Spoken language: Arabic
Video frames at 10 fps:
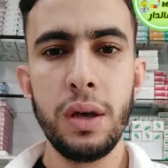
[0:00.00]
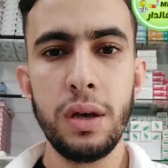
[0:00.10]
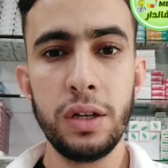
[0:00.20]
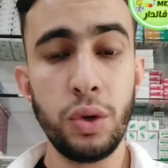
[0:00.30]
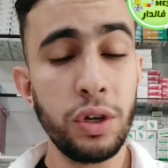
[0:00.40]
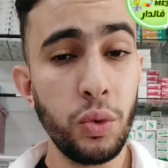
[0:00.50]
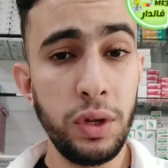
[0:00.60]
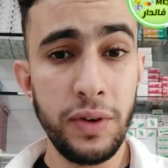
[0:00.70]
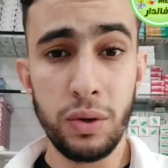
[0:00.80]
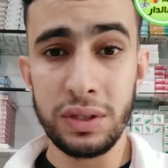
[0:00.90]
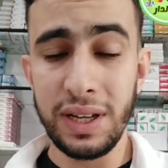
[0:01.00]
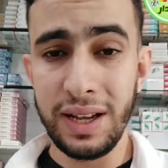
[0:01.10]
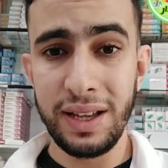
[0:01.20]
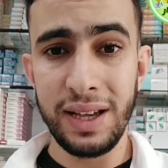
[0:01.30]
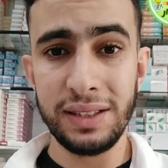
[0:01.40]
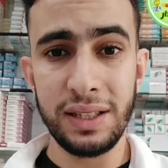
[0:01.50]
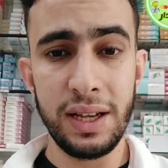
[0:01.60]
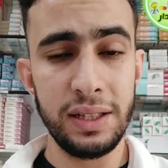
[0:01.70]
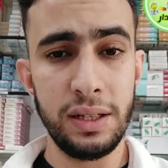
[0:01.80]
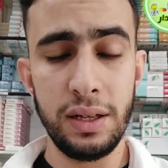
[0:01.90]
آه، دونك يولي في الكور تاعنا كاع
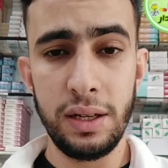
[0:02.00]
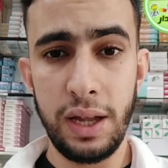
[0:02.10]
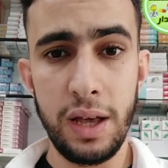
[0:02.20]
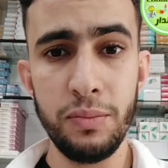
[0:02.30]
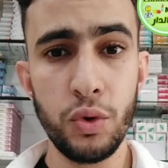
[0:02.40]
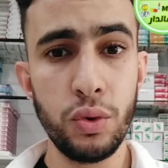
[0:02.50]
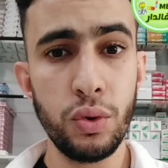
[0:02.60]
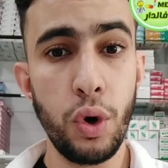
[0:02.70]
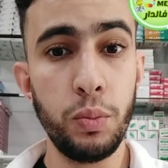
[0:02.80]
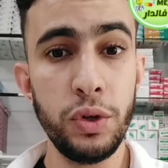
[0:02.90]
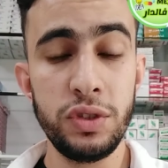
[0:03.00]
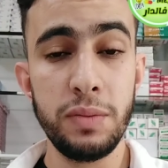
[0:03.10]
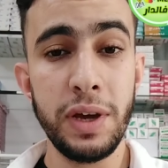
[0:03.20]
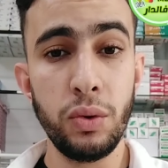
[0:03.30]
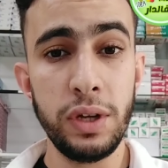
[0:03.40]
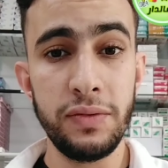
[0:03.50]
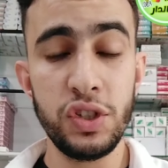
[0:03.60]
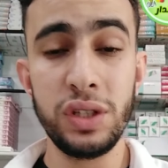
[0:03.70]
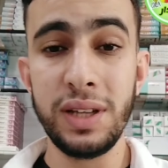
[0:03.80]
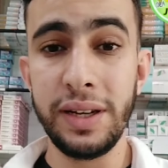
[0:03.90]
عندنا هاد الحب اون بليس يبانوا لنا في
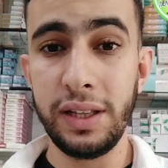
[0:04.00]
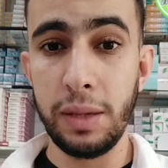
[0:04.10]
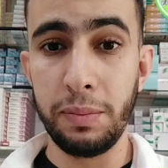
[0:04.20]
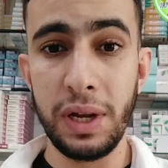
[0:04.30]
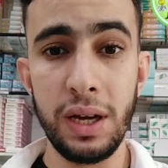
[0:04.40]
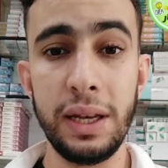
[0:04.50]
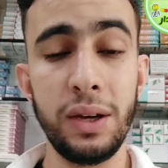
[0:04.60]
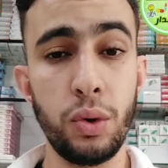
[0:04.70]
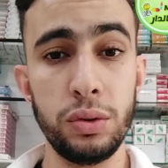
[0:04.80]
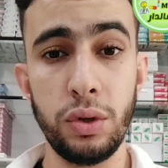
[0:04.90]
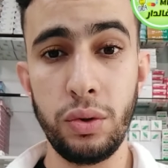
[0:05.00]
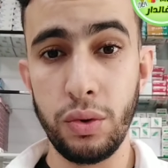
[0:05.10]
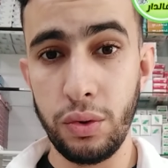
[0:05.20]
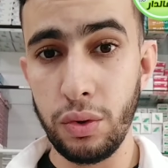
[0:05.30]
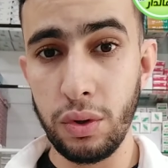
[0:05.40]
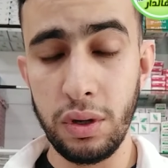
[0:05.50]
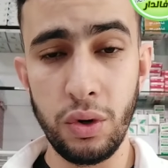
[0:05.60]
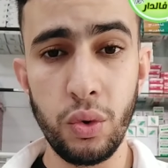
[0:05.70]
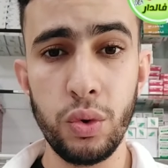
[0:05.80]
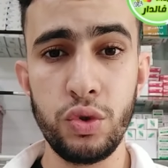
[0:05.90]
الجلد تاعنا دي بلاك اللي يقدروا يكونوا
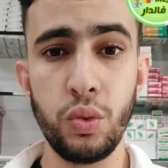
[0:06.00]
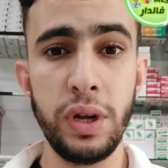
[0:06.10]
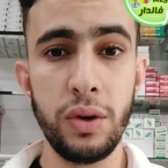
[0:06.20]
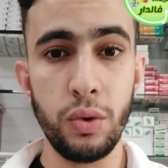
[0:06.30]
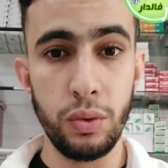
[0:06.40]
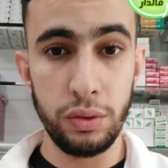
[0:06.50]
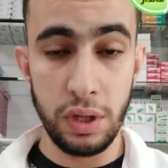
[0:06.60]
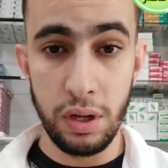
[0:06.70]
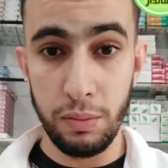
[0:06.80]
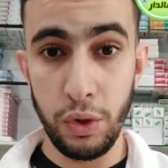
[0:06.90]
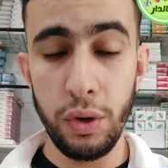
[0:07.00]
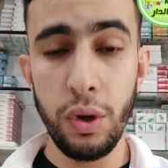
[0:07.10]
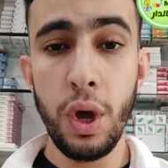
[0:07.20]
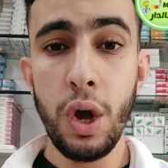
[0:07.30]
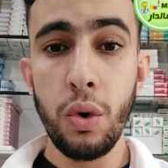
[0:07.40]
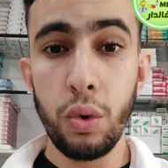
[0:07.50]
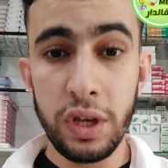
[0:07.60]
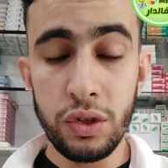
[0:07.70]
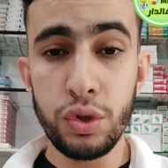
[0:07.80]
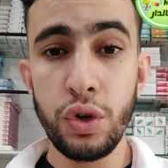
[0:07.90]
روج ولا يكونوا بلو
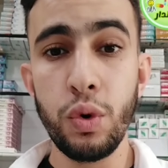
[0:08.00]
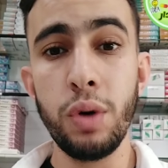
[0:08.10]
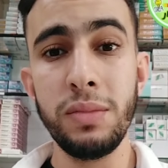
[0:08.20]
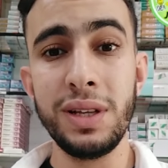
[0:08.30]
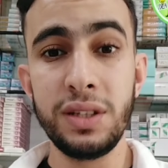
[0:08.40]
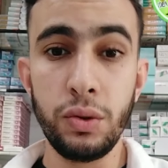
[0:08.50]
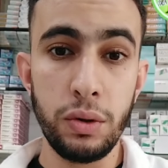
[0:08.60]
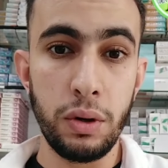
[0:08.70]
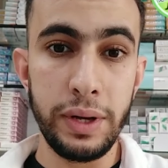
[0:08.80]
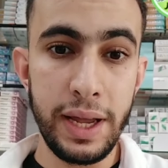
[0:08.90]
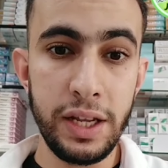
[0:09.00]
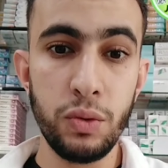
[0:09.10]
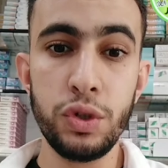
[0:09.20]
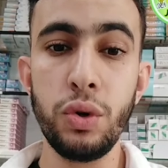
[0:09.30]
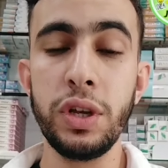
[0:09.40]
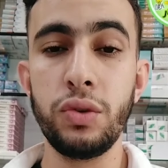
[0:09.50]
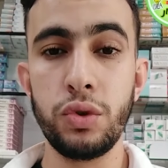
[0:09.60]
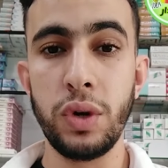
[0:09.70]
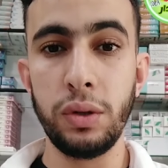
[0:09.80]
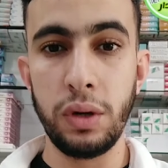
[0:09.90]
وكي نتوشيوهم سي دولوغو يعني وجعوا كي
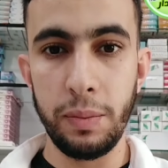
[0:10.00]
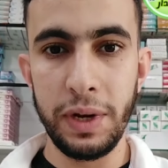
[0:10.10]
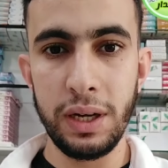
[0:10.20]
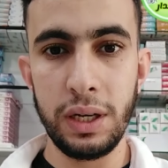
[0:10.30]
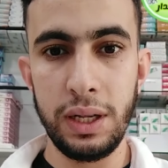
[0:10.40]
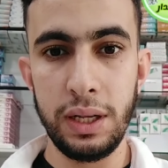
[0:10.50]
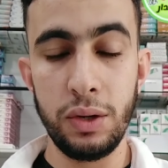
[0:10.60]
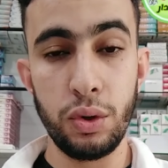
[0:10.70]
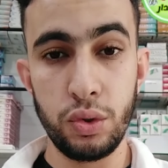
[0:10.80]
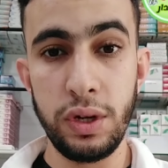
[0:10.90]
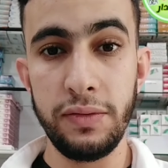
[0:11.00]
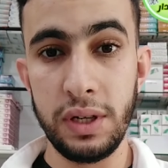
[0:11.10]
نتوشيو هذوك لي بلاك اللي يخرجوا لنا